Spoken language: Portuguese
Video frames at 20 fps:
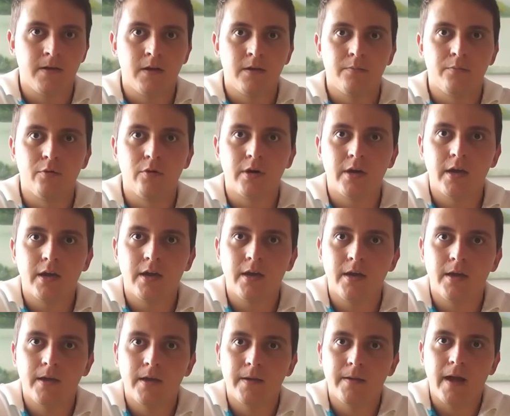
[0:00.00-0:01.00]

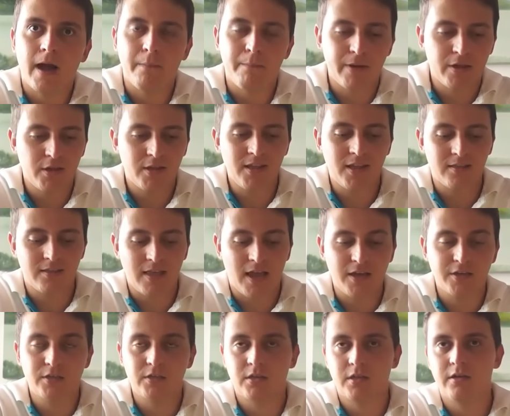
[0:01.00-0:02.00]
Porque apesar da
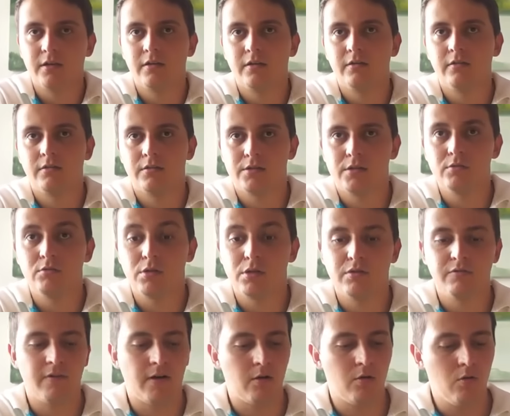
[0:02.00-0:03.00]
taxa ter sido
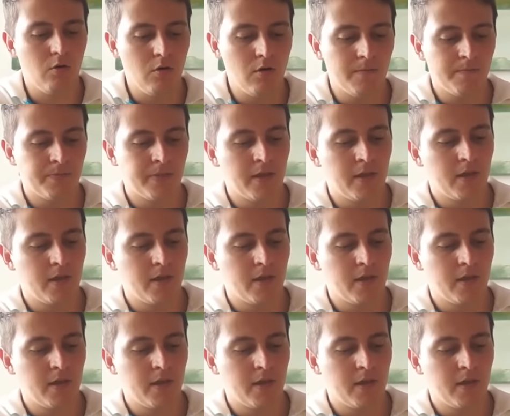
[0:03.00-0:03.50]
esse valor,